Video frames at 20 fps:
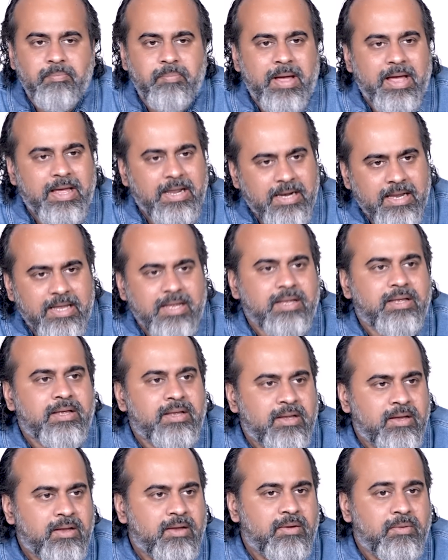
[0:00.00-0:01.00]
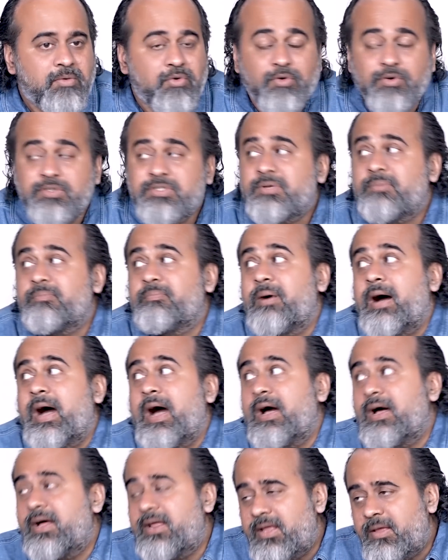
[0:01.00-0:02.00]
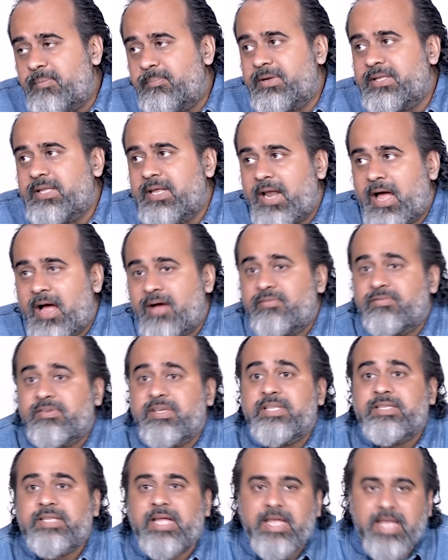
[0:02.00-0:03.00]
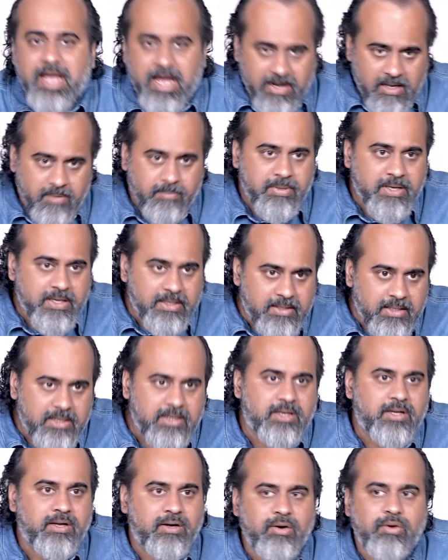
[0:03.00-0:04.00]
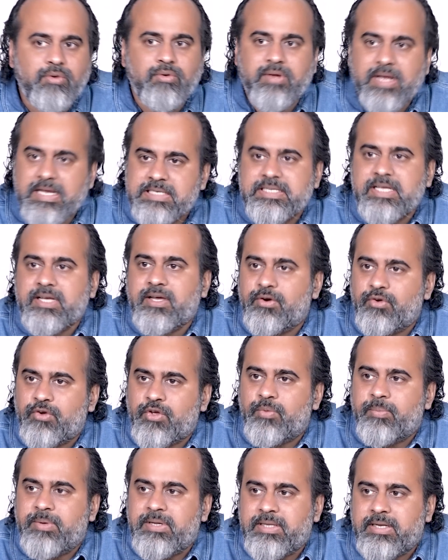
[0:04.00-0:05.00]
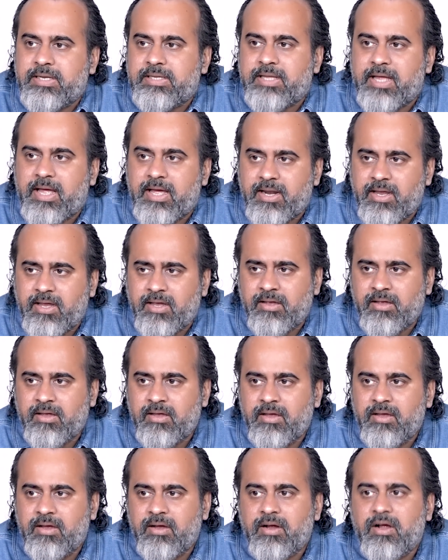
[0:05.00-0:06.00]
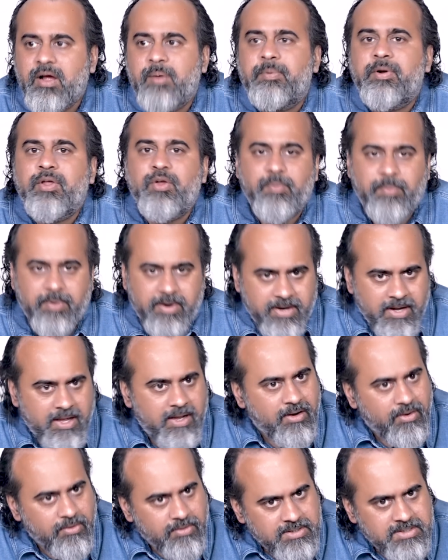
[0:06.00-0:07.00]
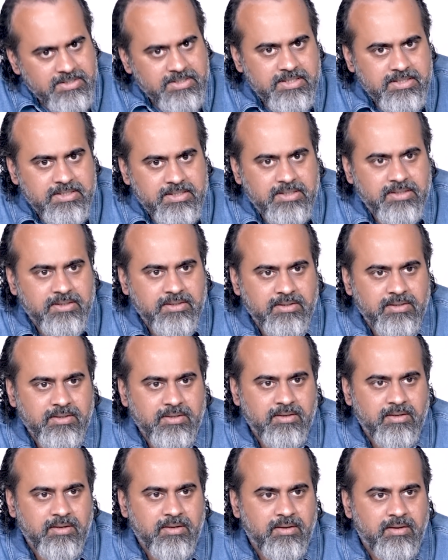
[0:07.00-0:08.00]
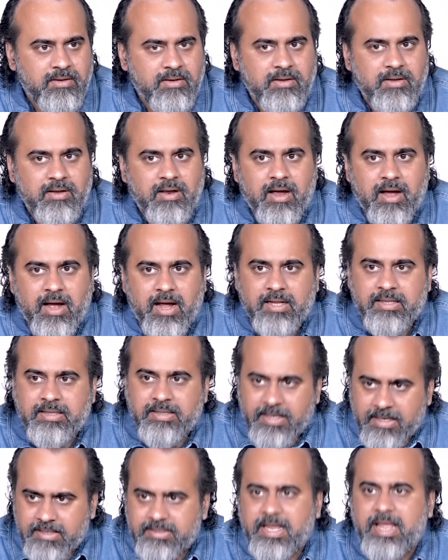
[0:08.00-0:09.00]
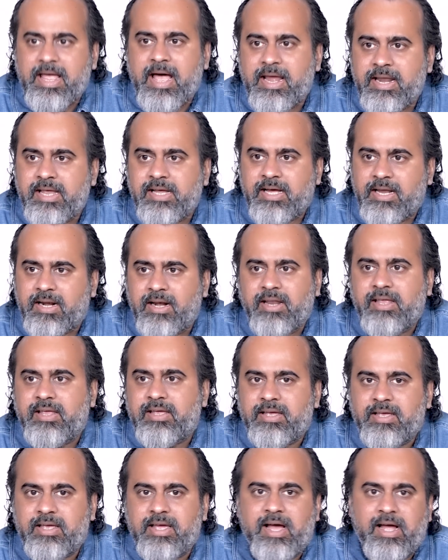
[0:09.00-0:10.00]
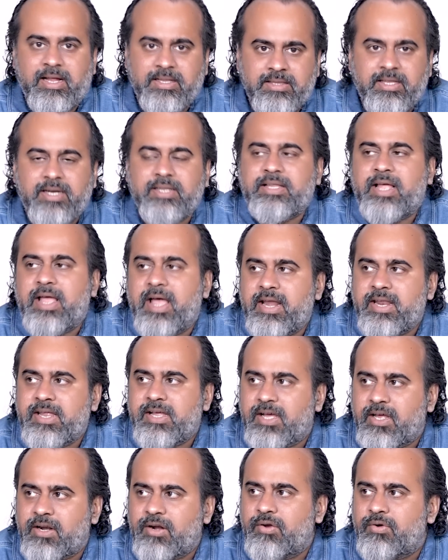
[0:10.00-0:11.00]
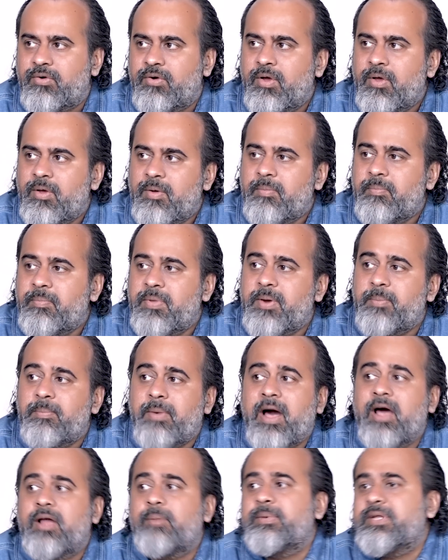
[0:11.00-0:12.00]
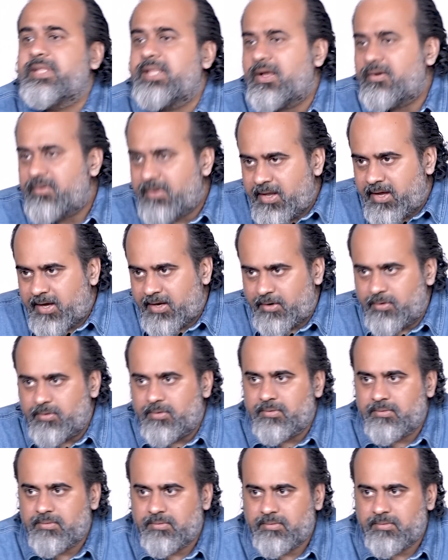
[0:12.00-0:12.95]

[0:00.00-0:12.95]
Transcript: पहले उस बाहरी बदलाव की तैयारी भीतर कर लो कैसे करोगे भीतरी तैयारी कपड़े वपड़े डाल लो अच्छे से अंदर तैयारी कर ली है क्या अंदर तैयारी कर लो फिर बाहर बदलाव ले आ लो